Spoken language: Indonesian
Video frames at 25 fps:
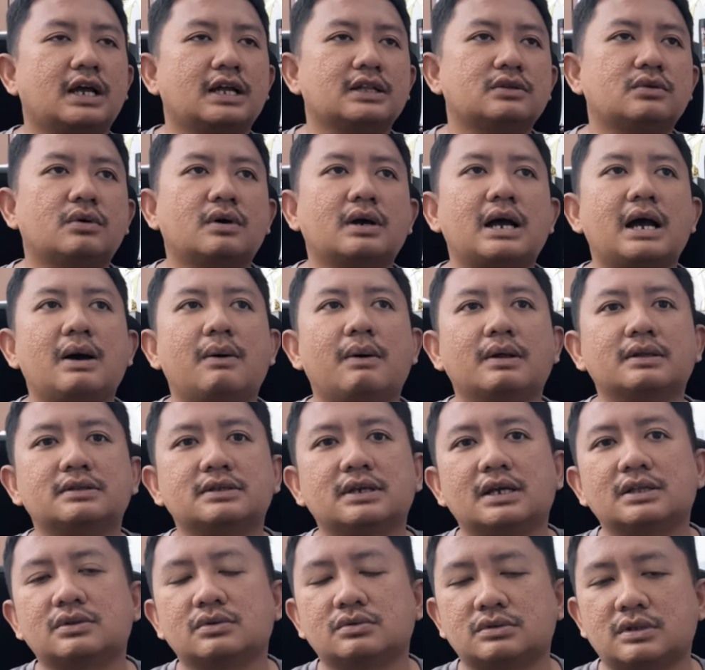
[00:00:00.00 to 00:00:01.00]
atau
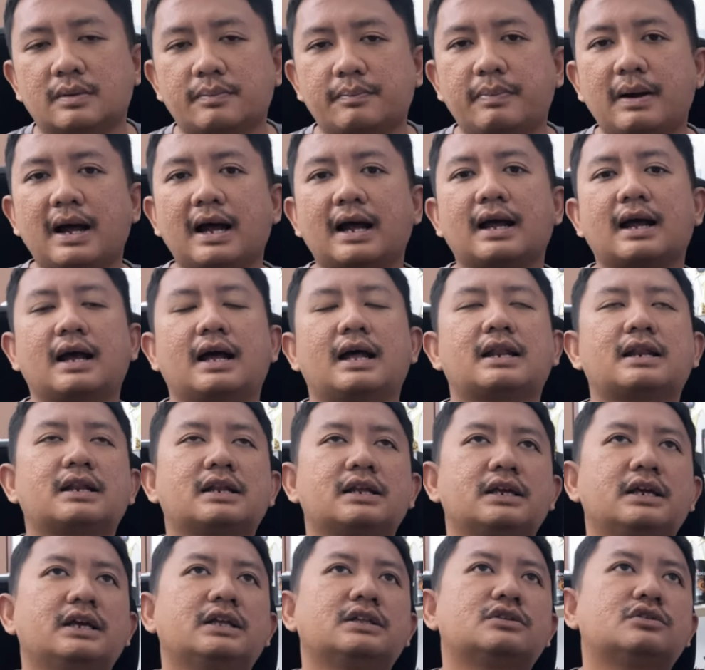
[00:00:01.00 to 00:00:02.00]
kawatnya itu terbakar
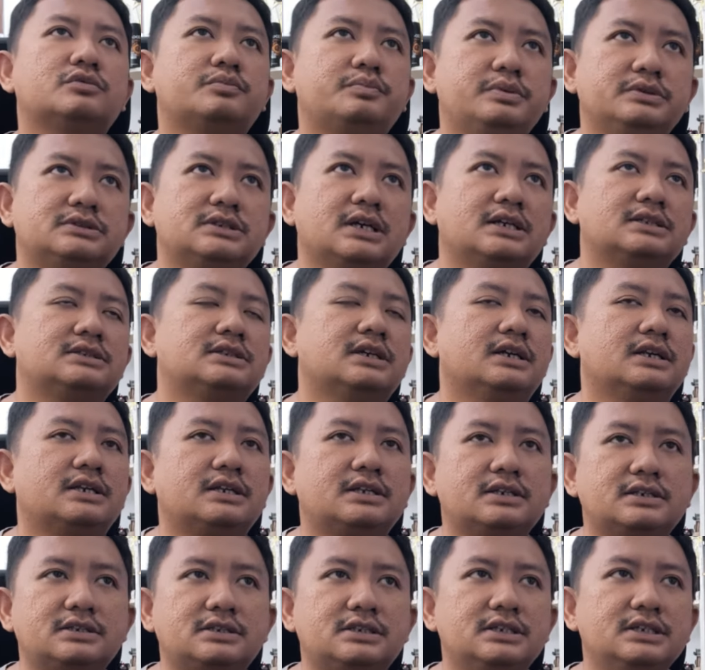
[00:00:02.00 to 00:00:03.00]
itu bisa
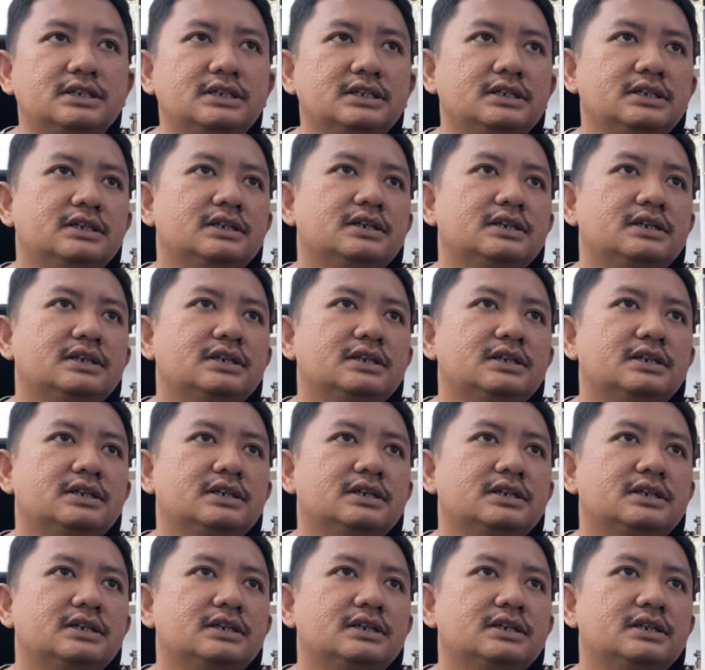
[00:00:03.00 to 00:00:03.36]
jadi